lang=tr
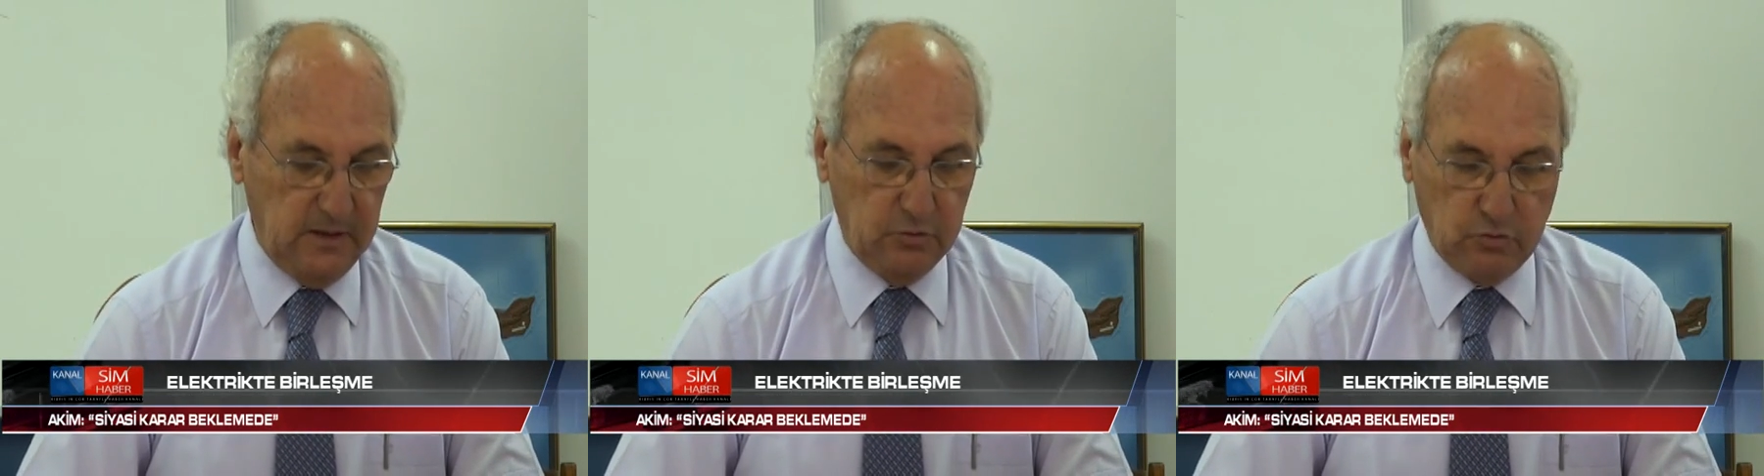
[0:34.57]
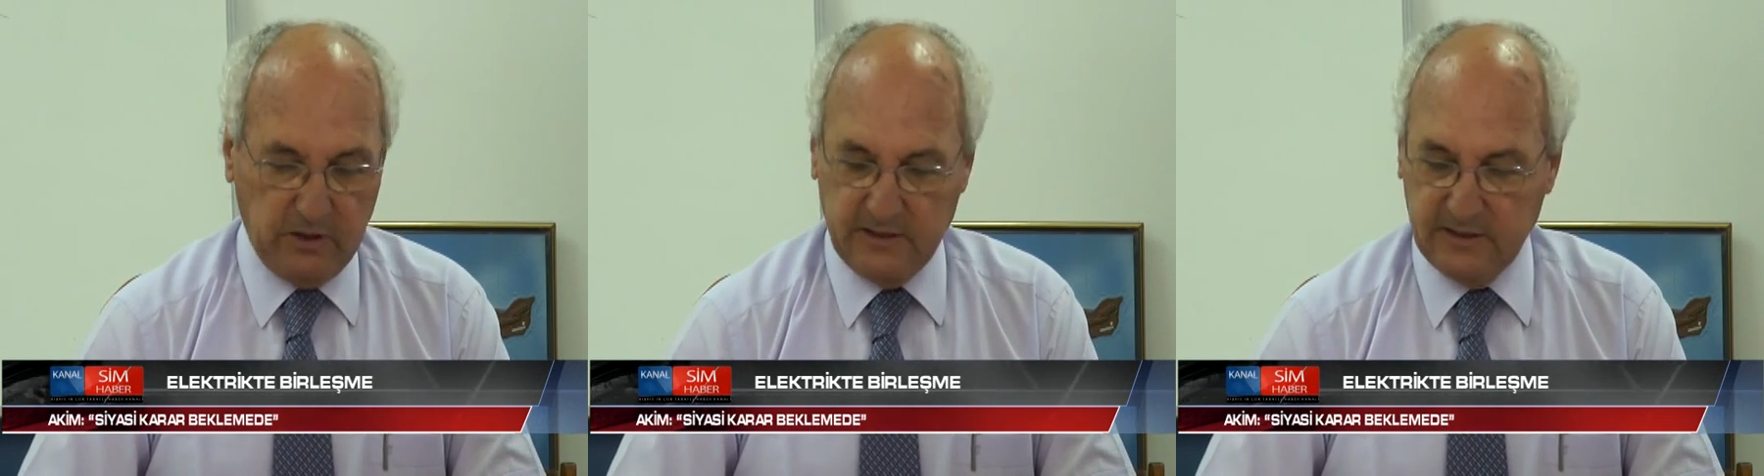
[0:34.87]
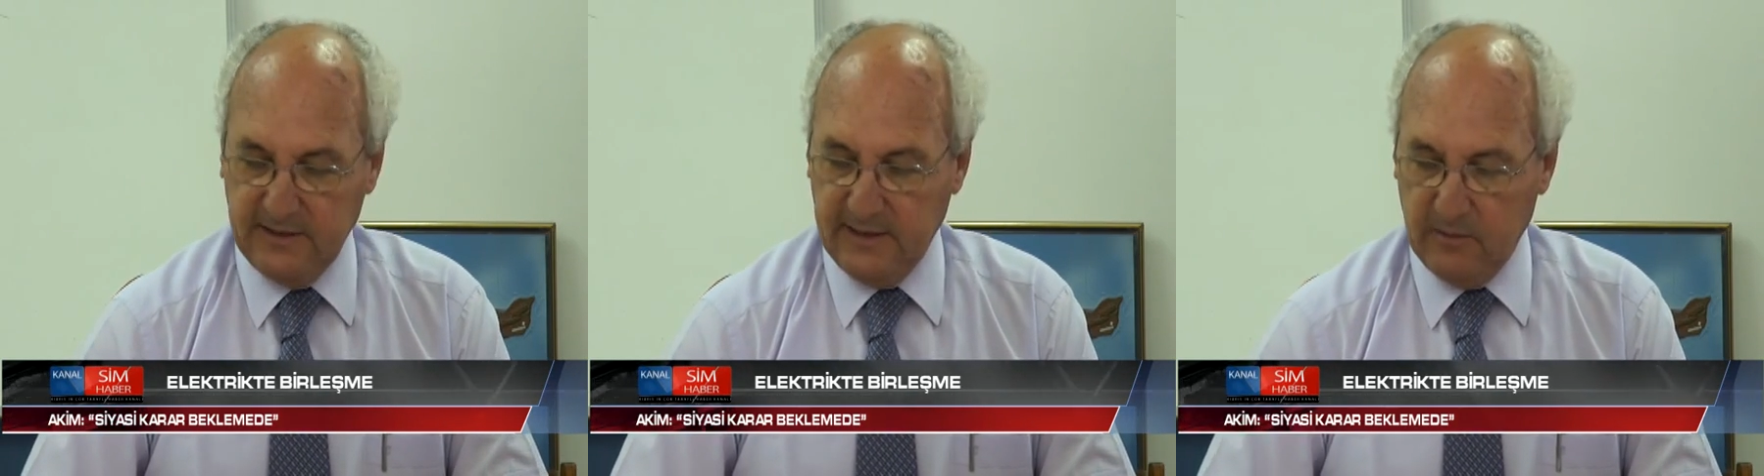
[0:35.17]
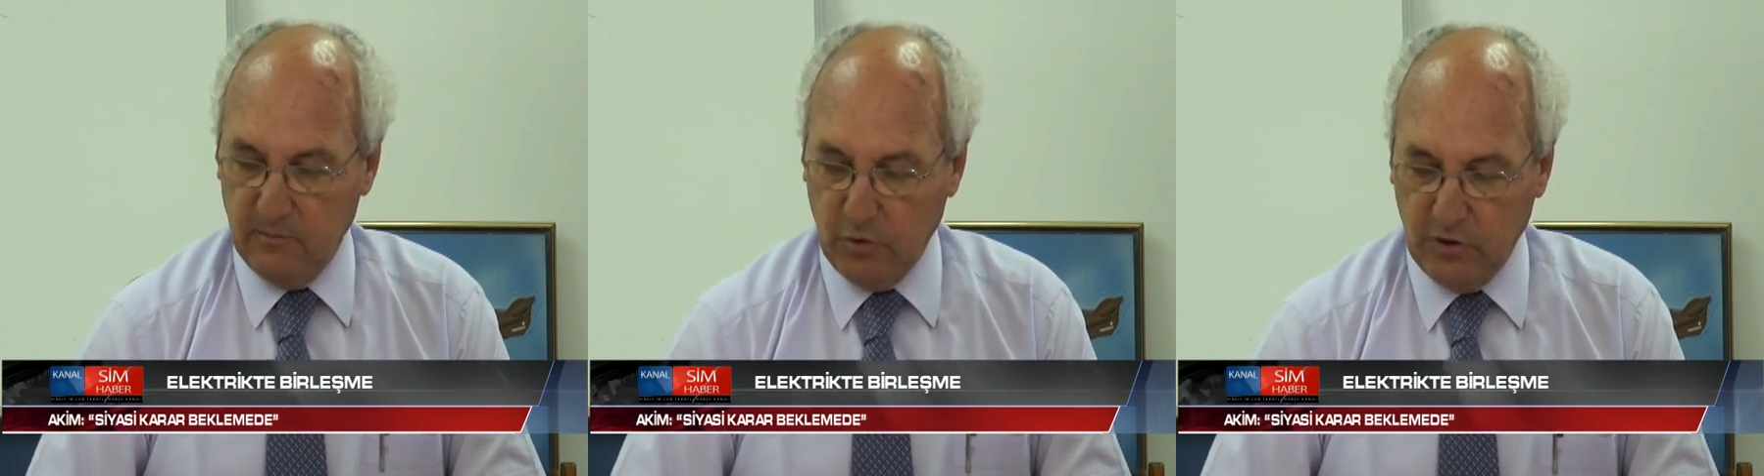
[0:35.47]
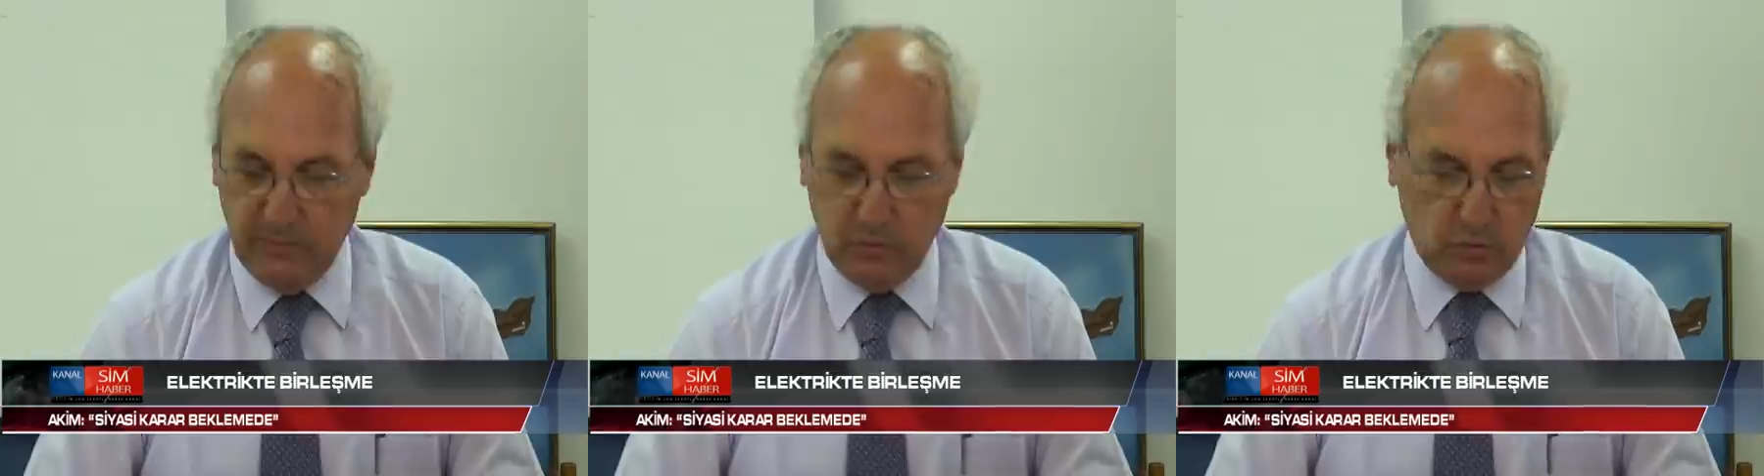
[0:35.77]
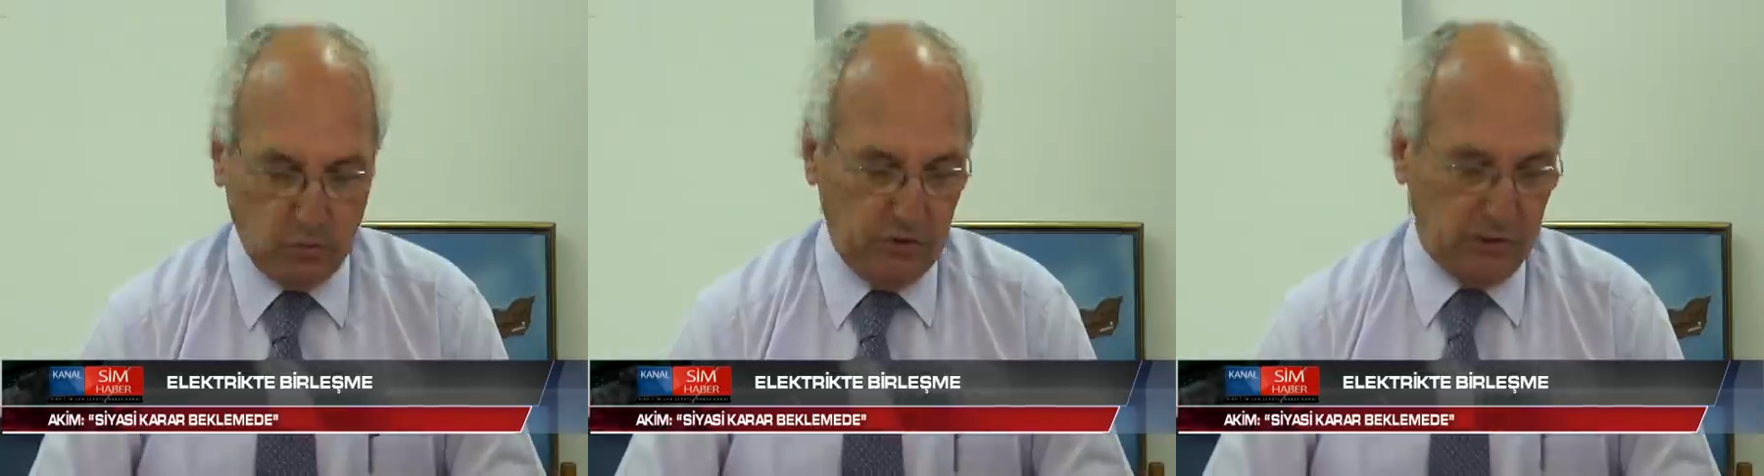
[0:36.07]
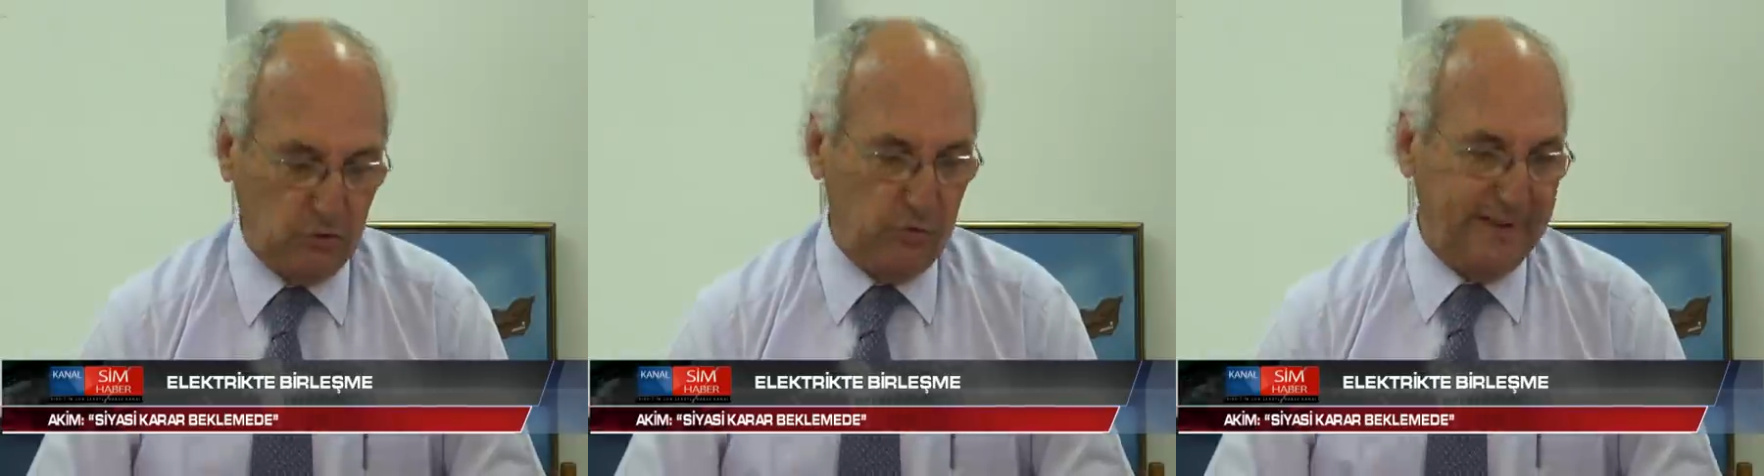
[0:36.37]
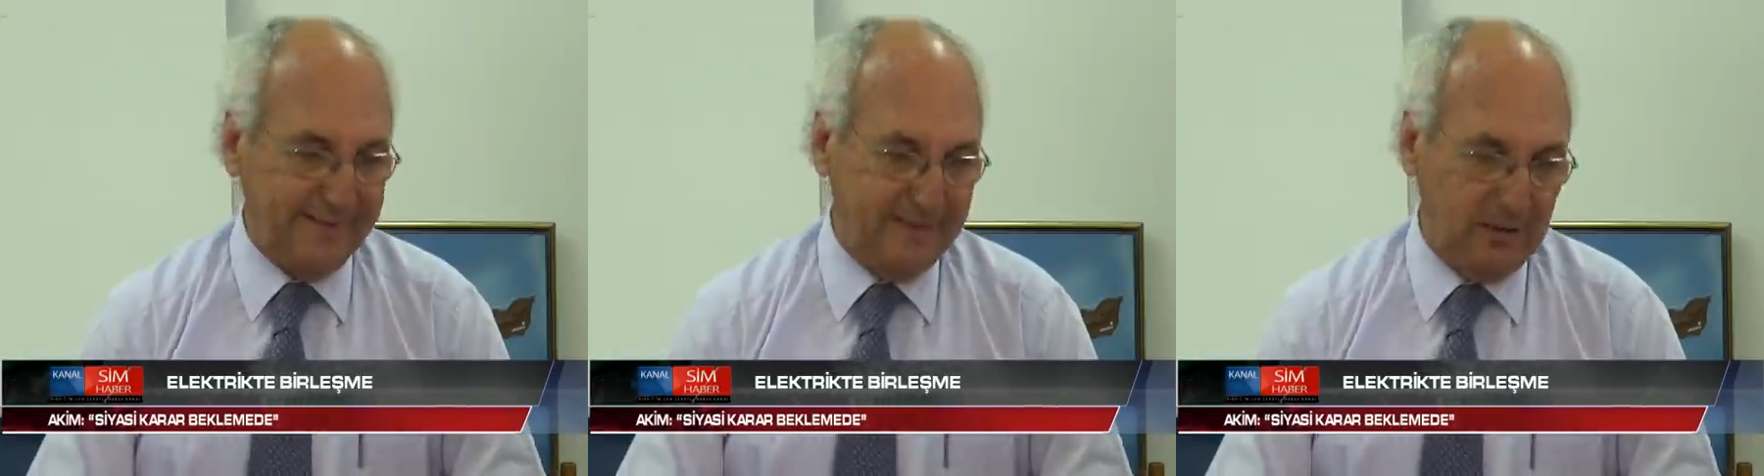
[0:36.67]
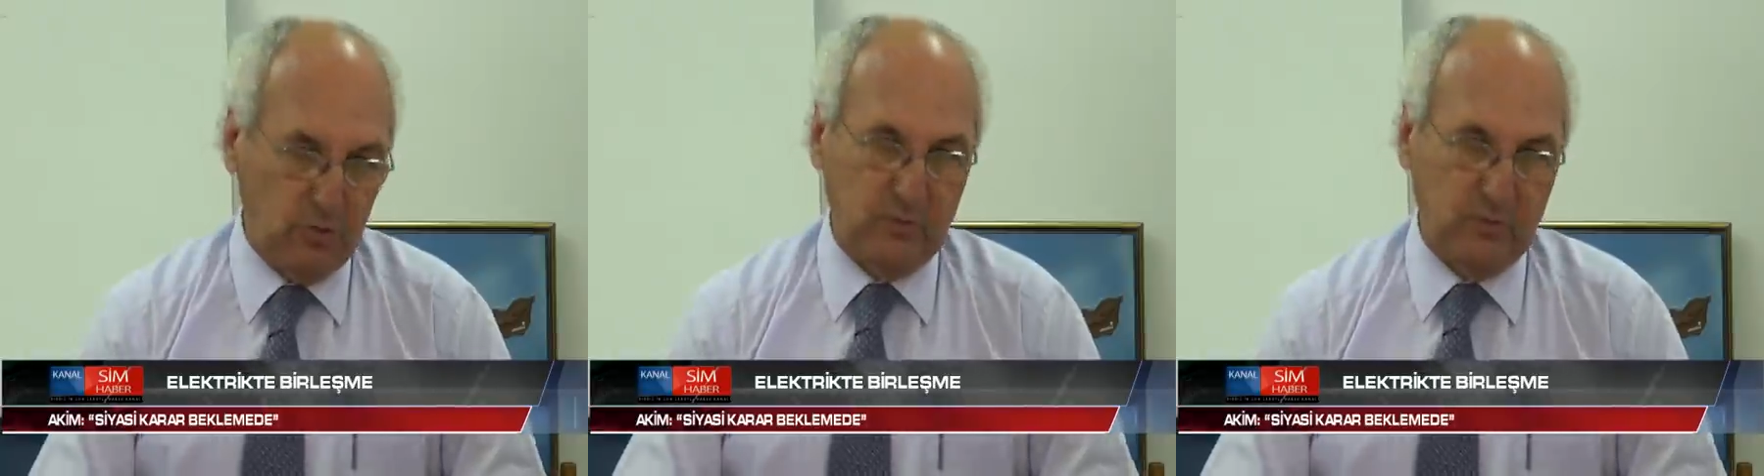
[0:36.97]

sisteminin her ihtimale karşın